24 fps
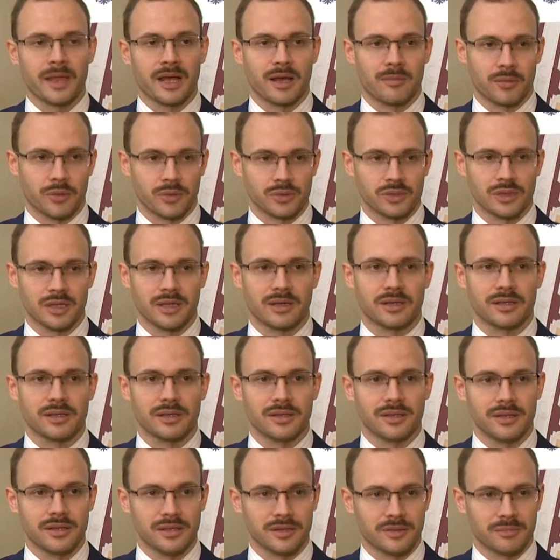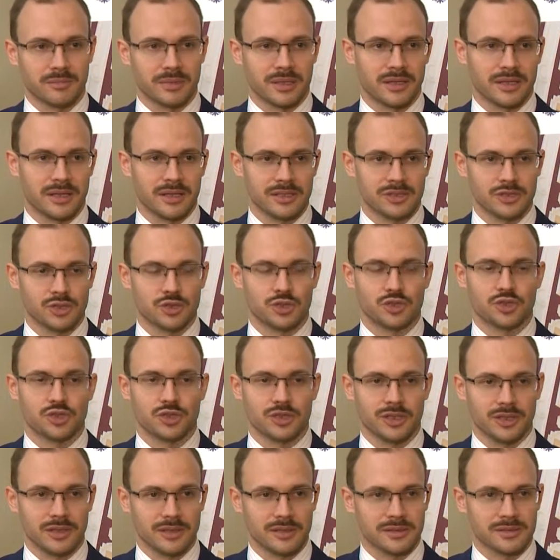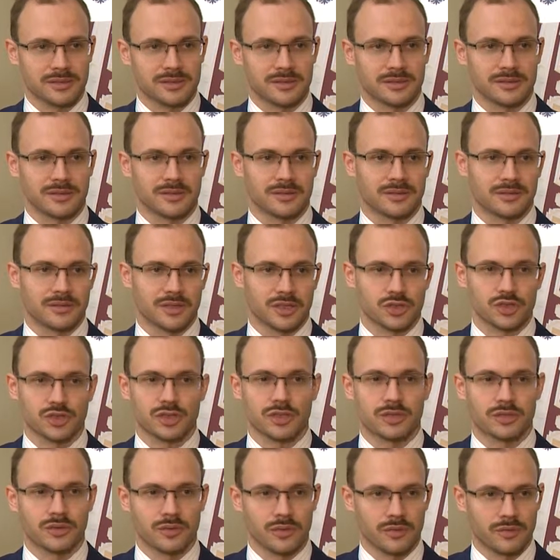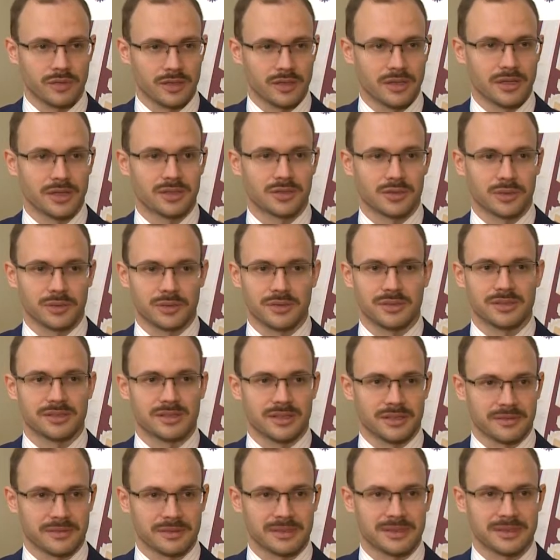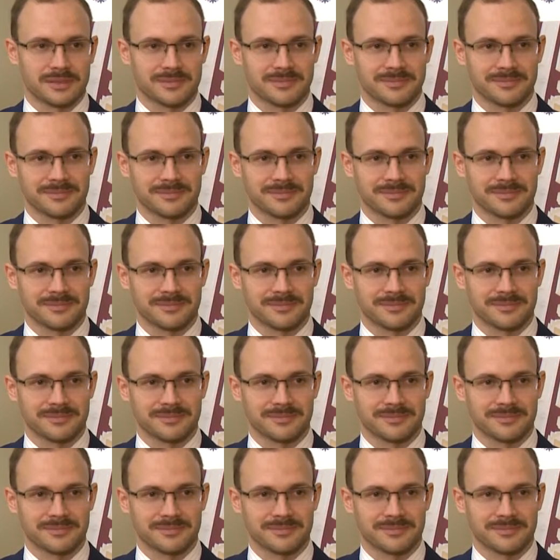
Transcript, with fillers: а просто их подать через э, наш новый электронный сервис.